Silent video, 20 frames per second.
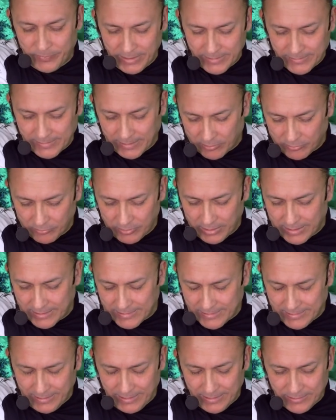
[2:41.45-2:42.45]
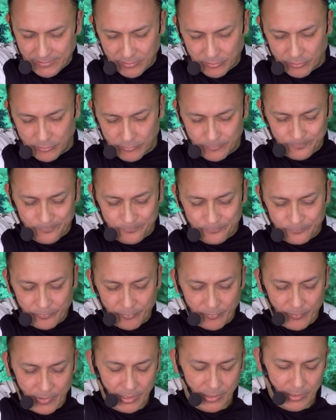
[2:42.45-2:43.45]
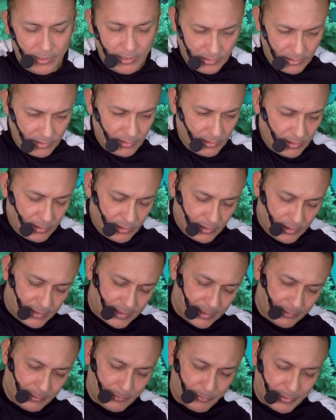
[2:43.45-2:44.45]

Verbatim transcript: desarrollarse esto. Se ve